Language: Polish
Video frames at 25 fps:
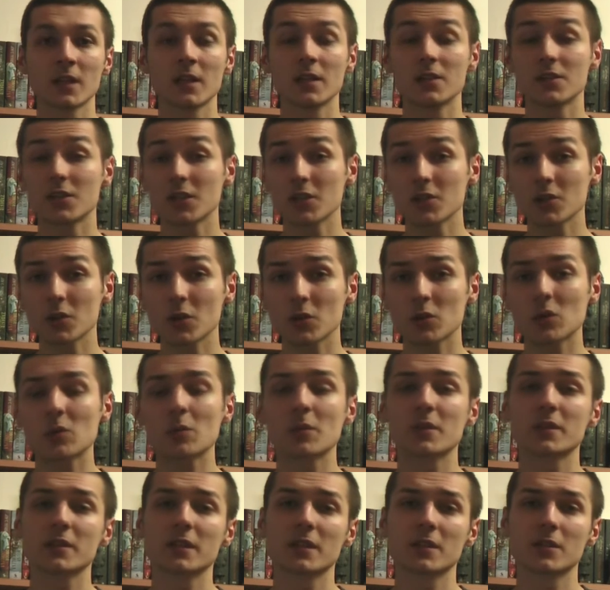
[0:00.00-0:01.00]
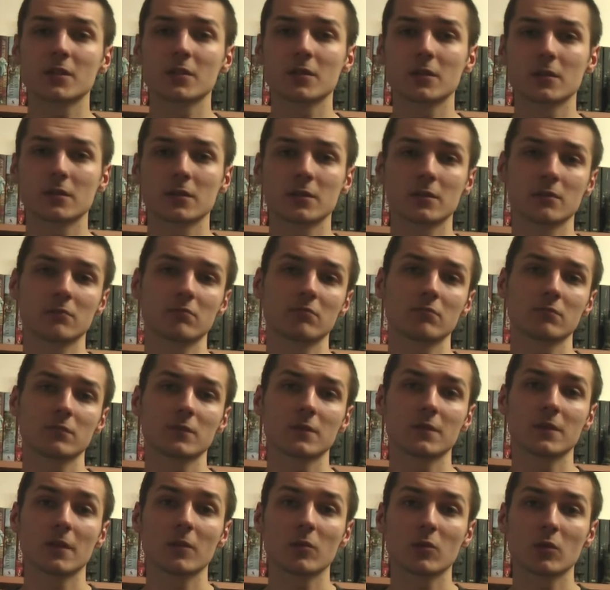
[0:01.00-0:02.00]
Ciężko tu opisać e,
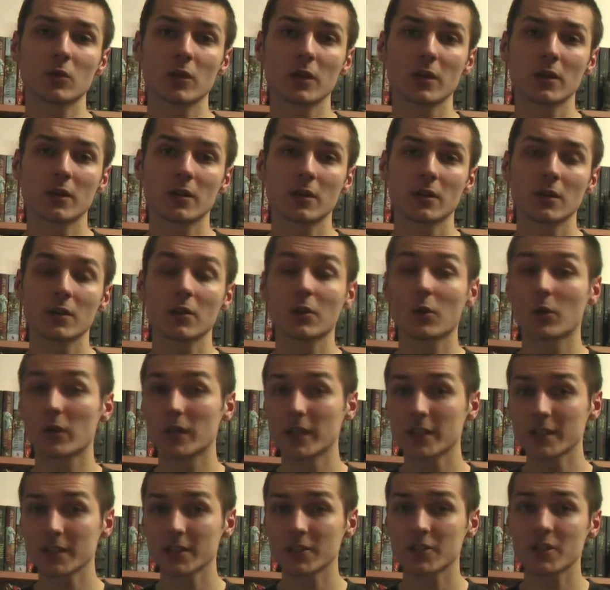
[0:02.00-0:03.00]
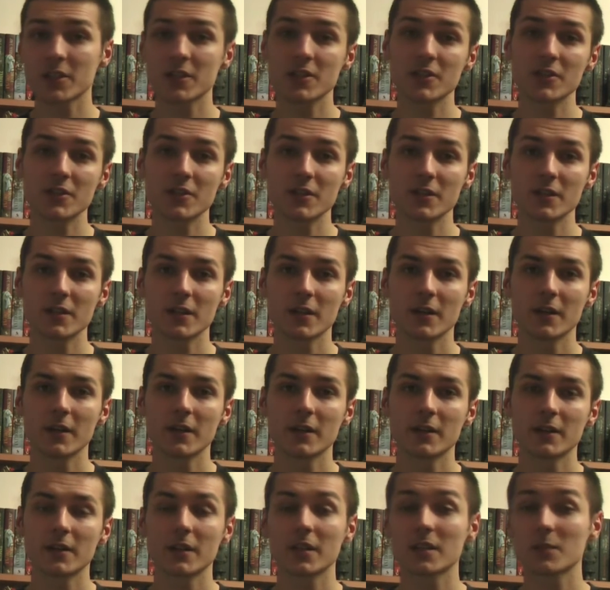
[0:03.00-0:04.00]
fabułę kolejnych części,
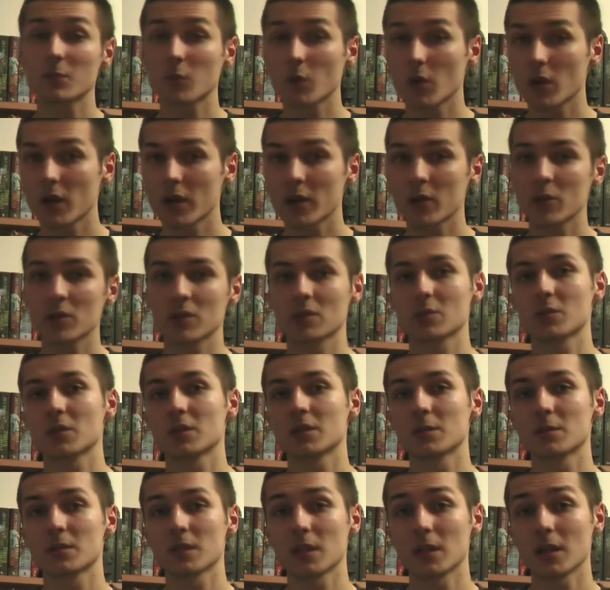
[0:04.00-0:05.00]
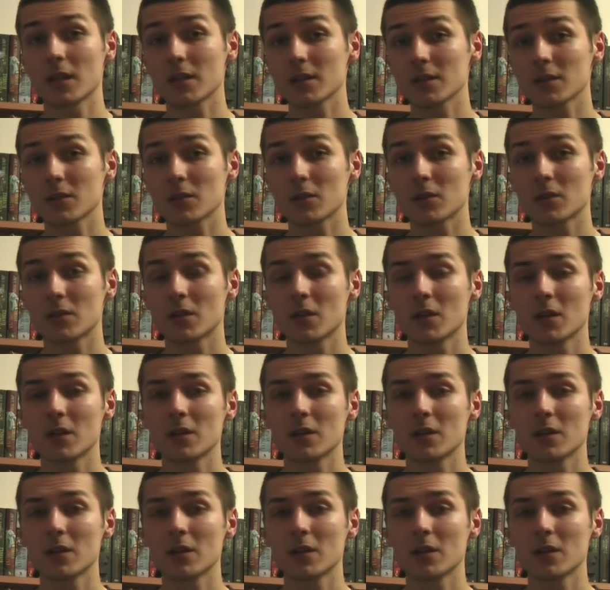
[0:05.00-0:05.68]
nie spoilerując przy tym zanadto.